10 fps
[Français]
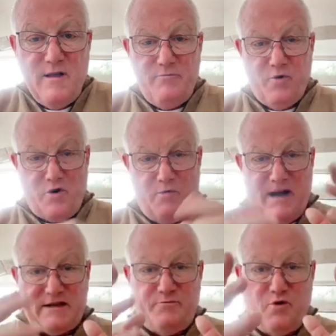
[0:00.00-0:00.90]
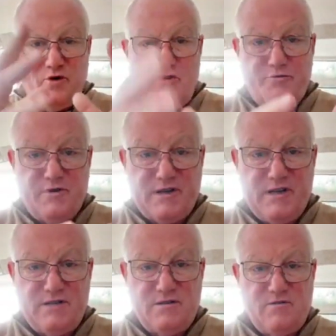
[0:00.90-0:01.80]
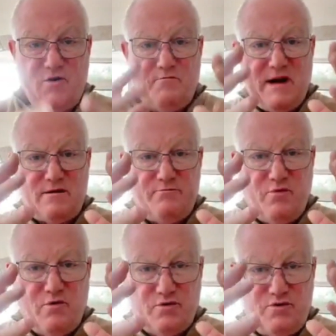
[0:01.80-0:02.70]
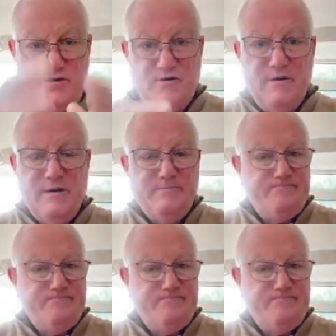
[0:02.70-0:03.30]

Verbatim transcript: pour combattre pour le corps de Christ, combattre pour Dieu.